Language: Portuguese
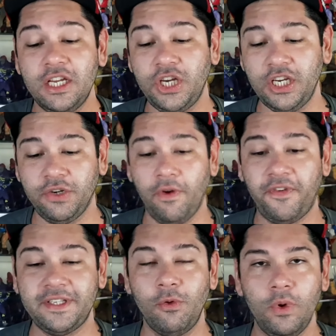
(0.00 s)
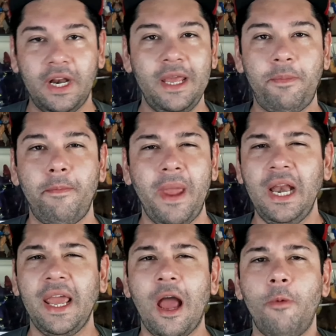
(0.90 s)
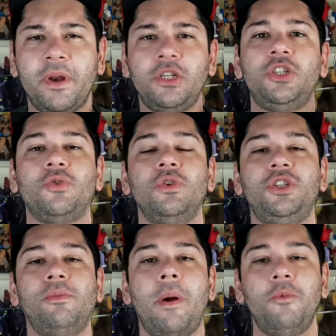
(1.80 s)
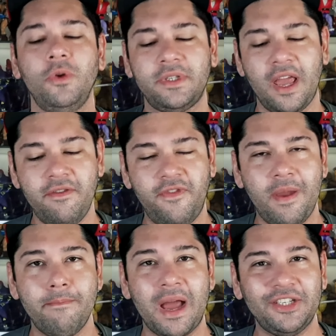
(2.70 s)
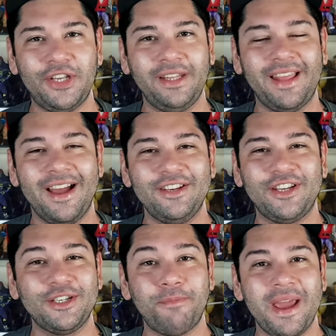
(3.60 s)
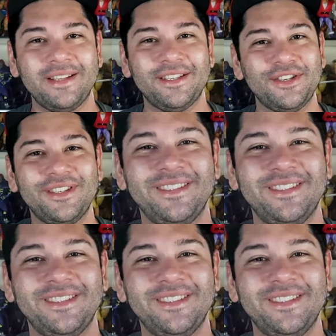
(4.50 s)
Gente, eu vou fazer um clipe bem legal pra gente curtir uma música e ver mais detalhes das peças.